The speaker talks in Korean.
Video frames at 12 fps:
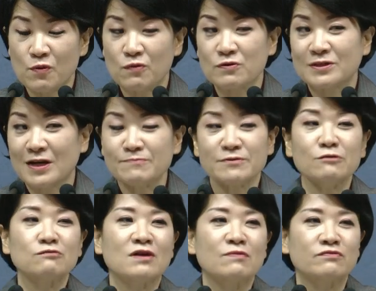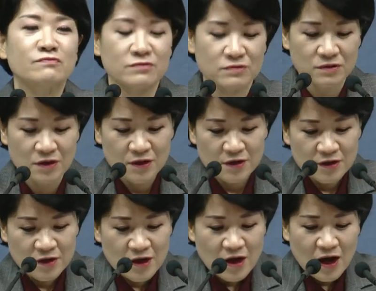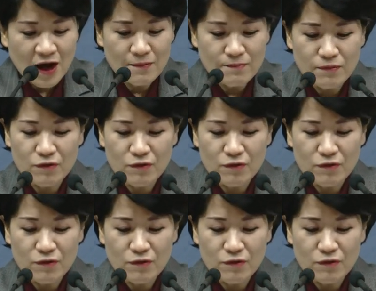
본 것이 깜짝 놀란 부분. 한